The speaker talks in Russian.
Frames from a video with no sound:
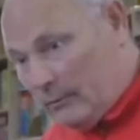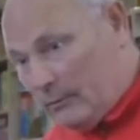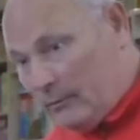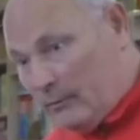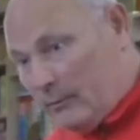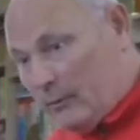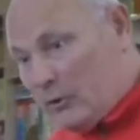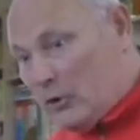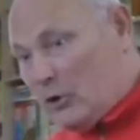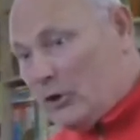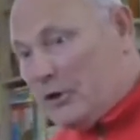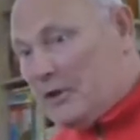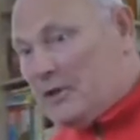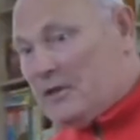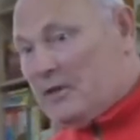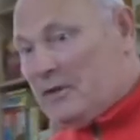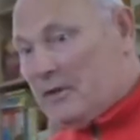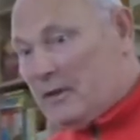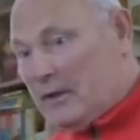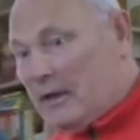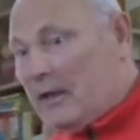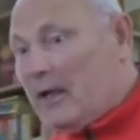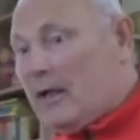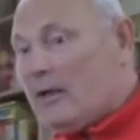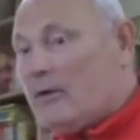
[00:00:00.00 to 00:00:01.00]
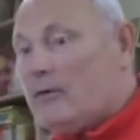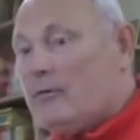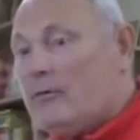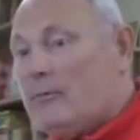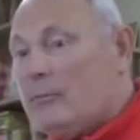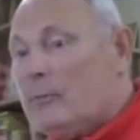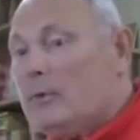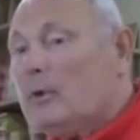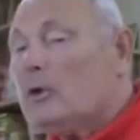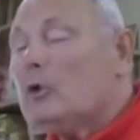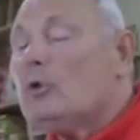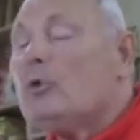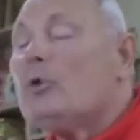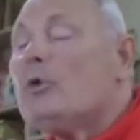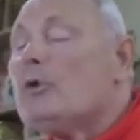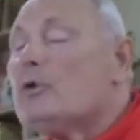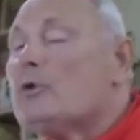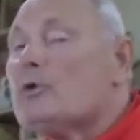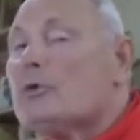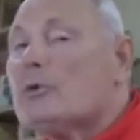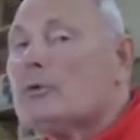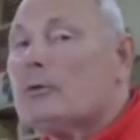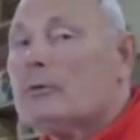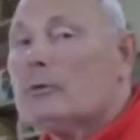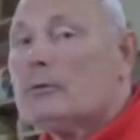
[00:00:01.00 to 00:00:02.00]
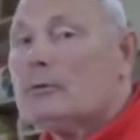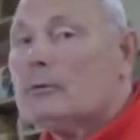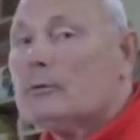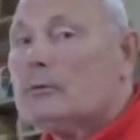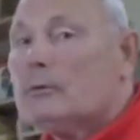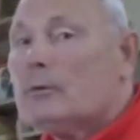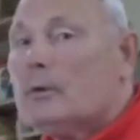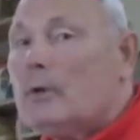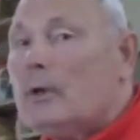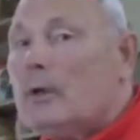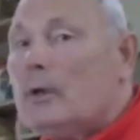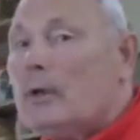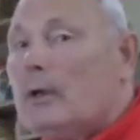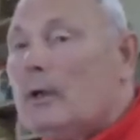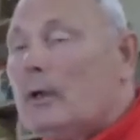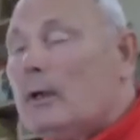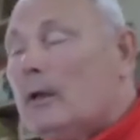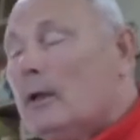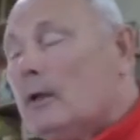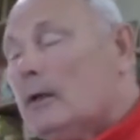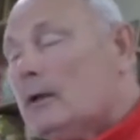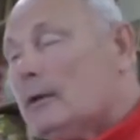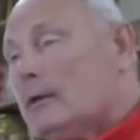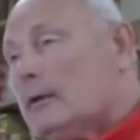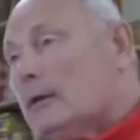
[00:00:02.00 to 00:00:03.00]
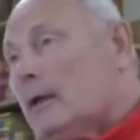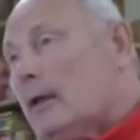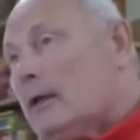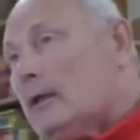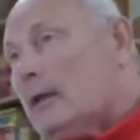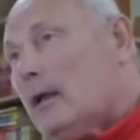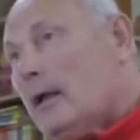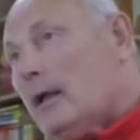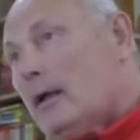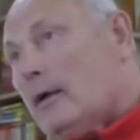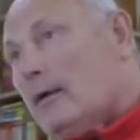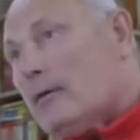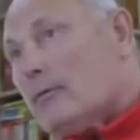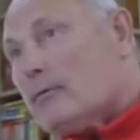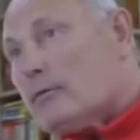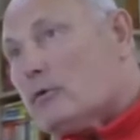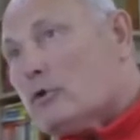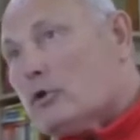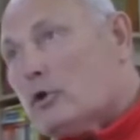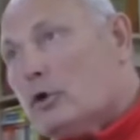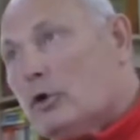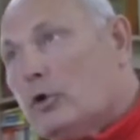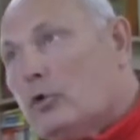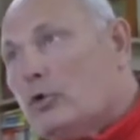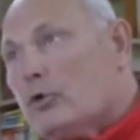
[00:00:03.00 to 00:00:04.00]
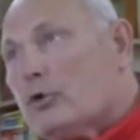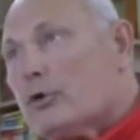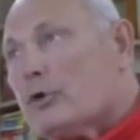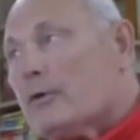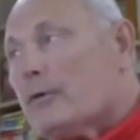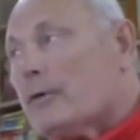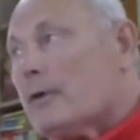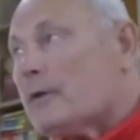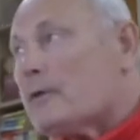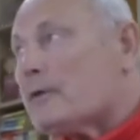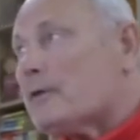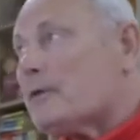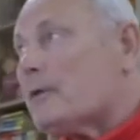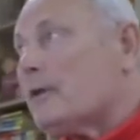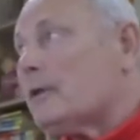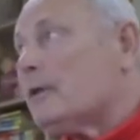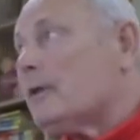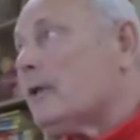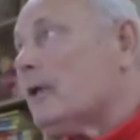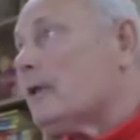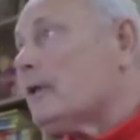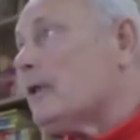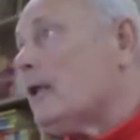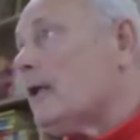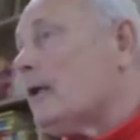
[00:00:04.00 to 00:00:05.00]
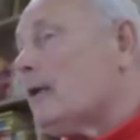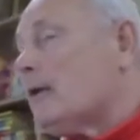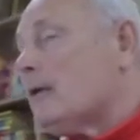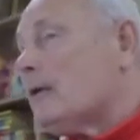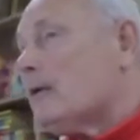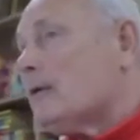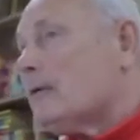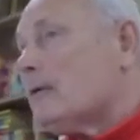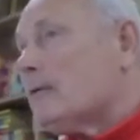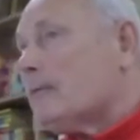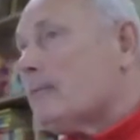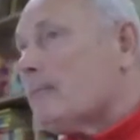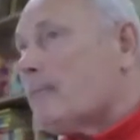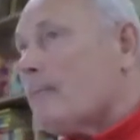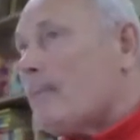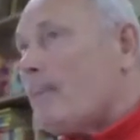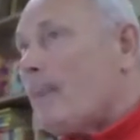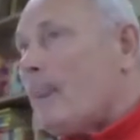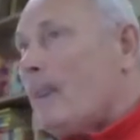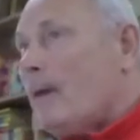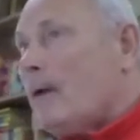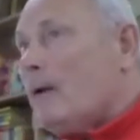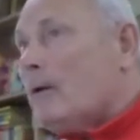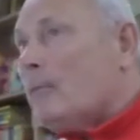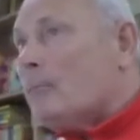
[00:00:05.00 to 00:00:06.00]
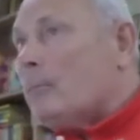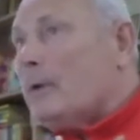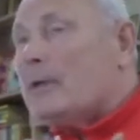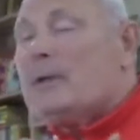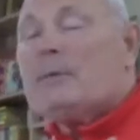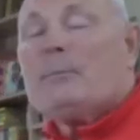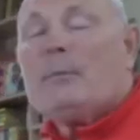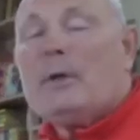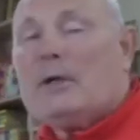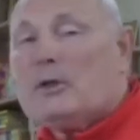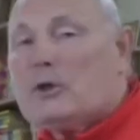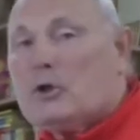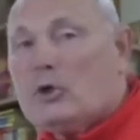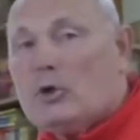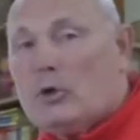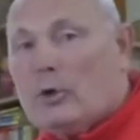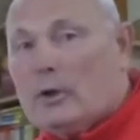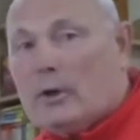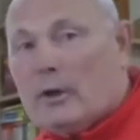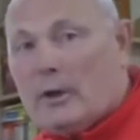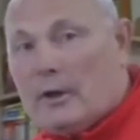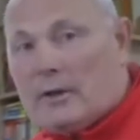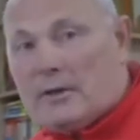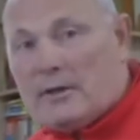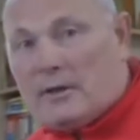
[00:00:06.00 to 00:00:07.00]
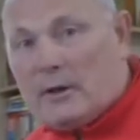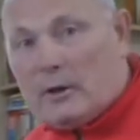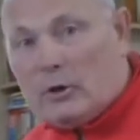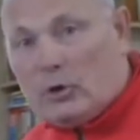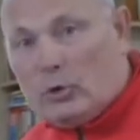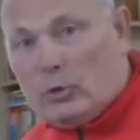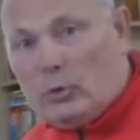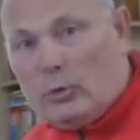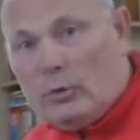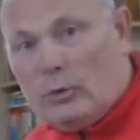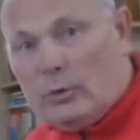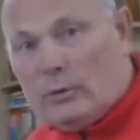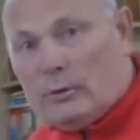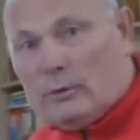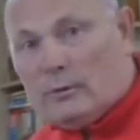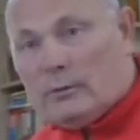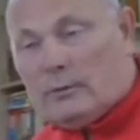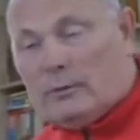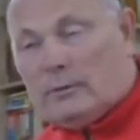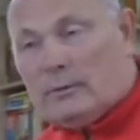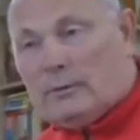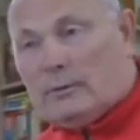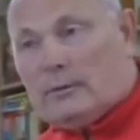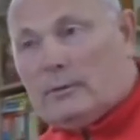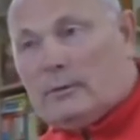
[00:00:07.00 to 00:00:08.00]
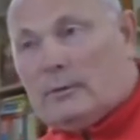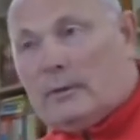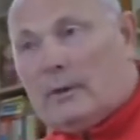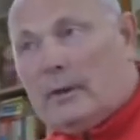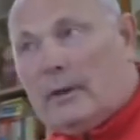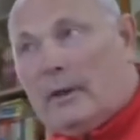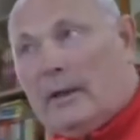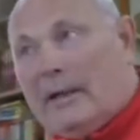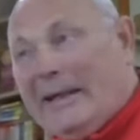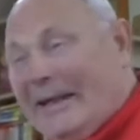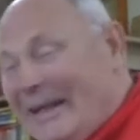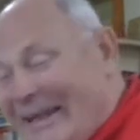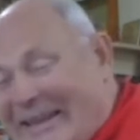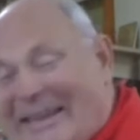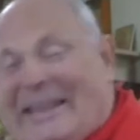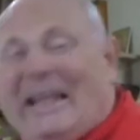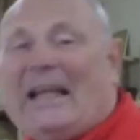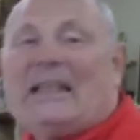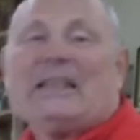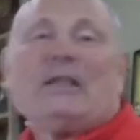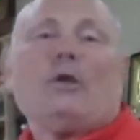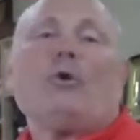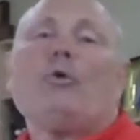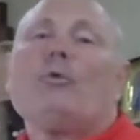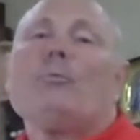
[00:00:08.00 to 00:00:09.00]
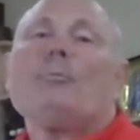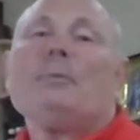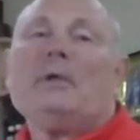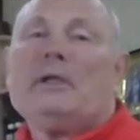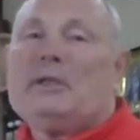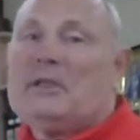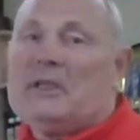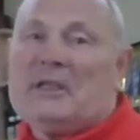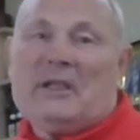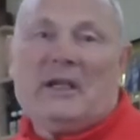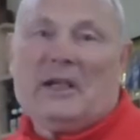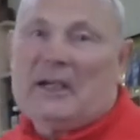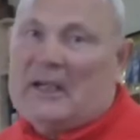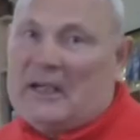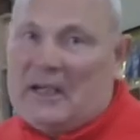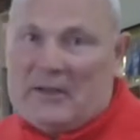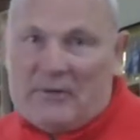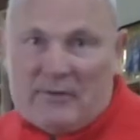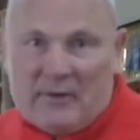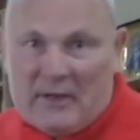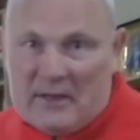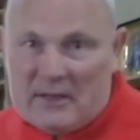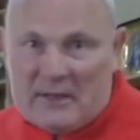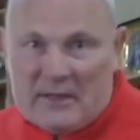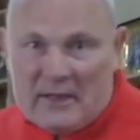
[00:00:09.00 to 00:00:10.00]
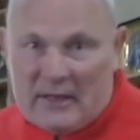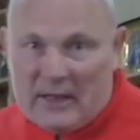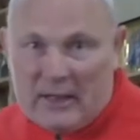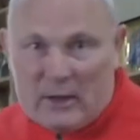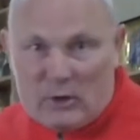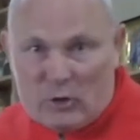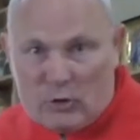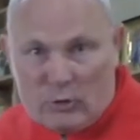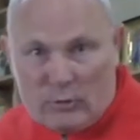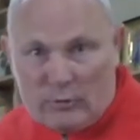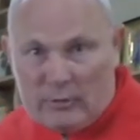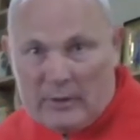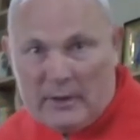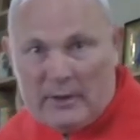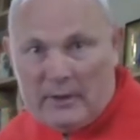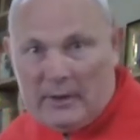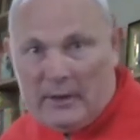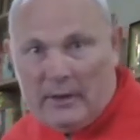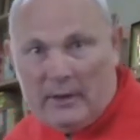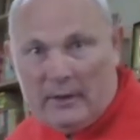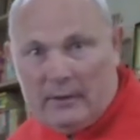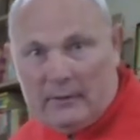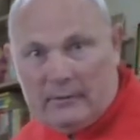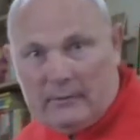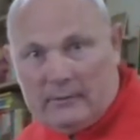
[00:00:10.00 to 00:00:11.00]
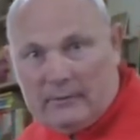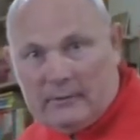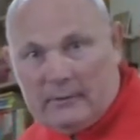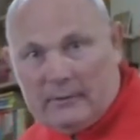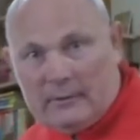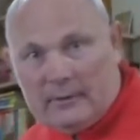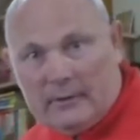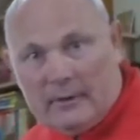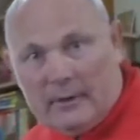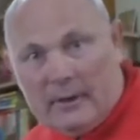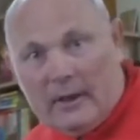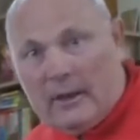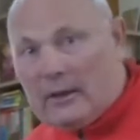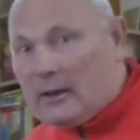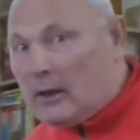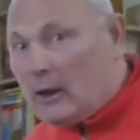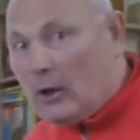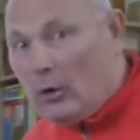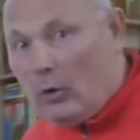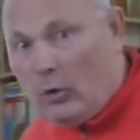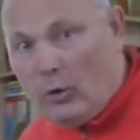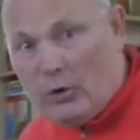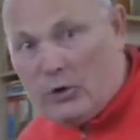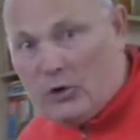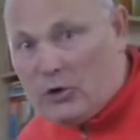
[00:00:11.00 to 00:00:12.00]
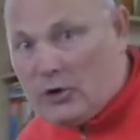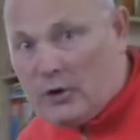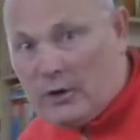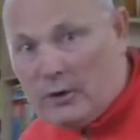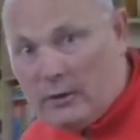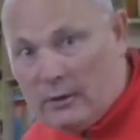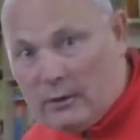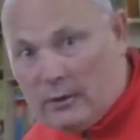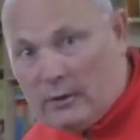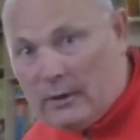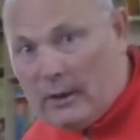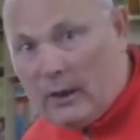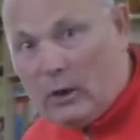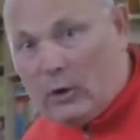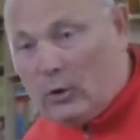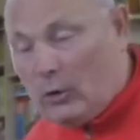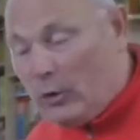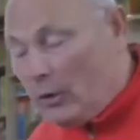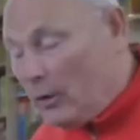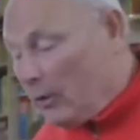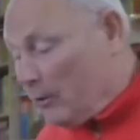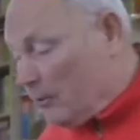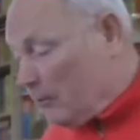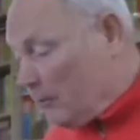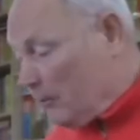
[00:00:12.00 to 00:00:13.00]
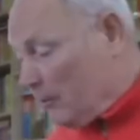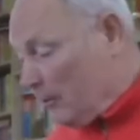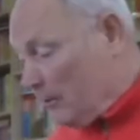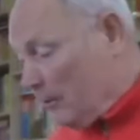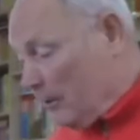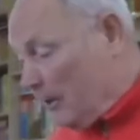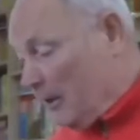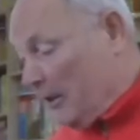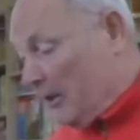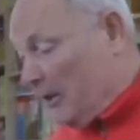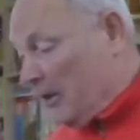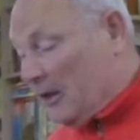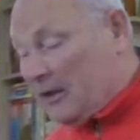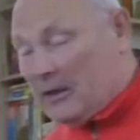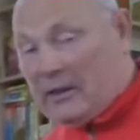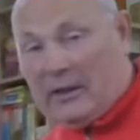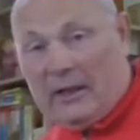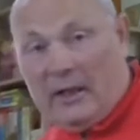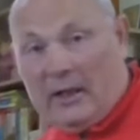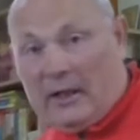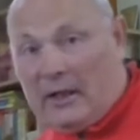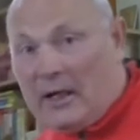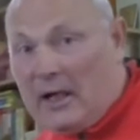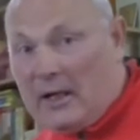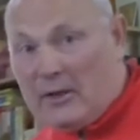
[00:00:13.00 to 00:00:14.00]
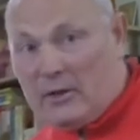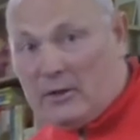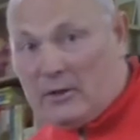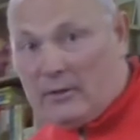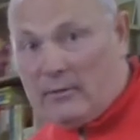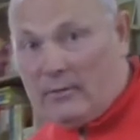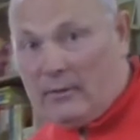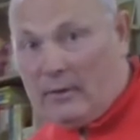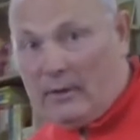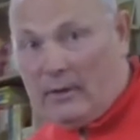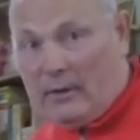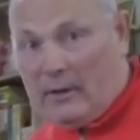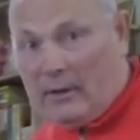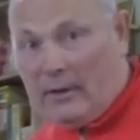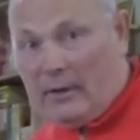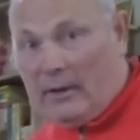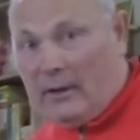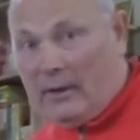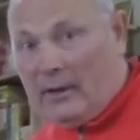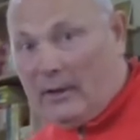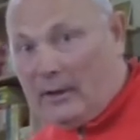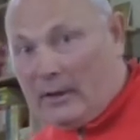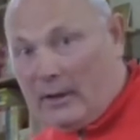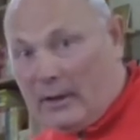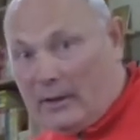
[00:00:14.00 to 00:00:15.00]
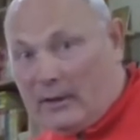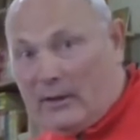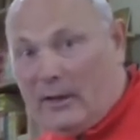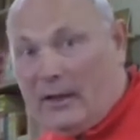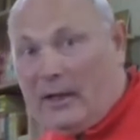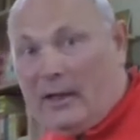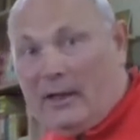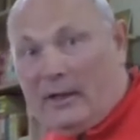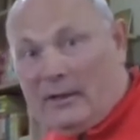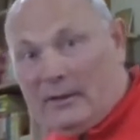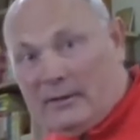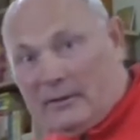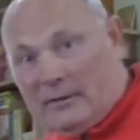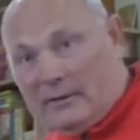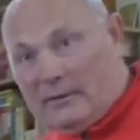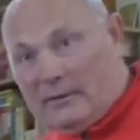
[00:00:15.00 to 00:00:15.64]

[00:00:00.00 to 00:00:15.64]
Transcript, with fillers: в жизнь, как в мелодию, надо вслушиваться, надо понимать ее красоту и надо уметь играть в конце концов на ней. Это очень такое редкое качество, когда